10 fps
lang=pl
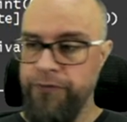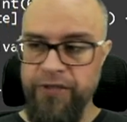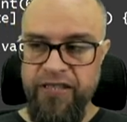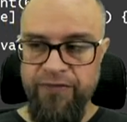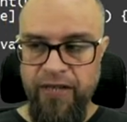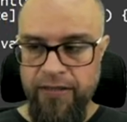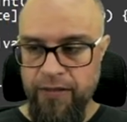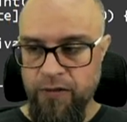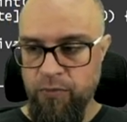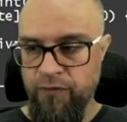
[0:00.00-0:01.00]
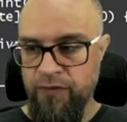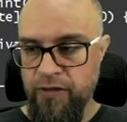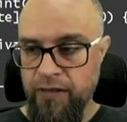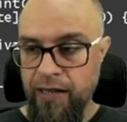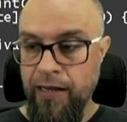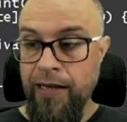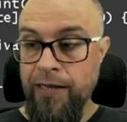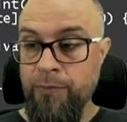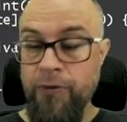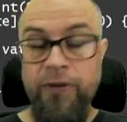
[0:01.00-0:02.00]
nie zwraca co powinna,
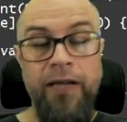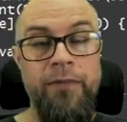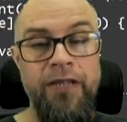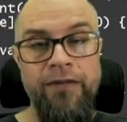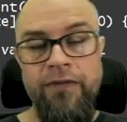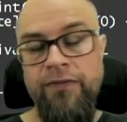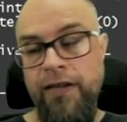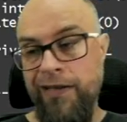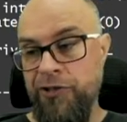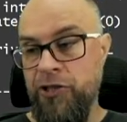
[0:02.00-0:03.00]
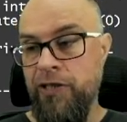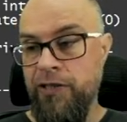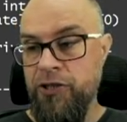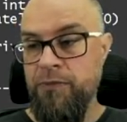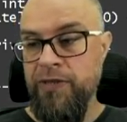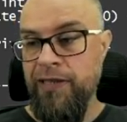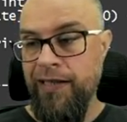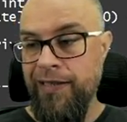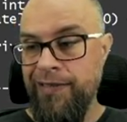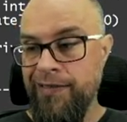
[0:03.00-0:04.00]
ale program nie wywala się, lecimy
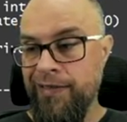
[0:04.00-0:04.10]
dalej.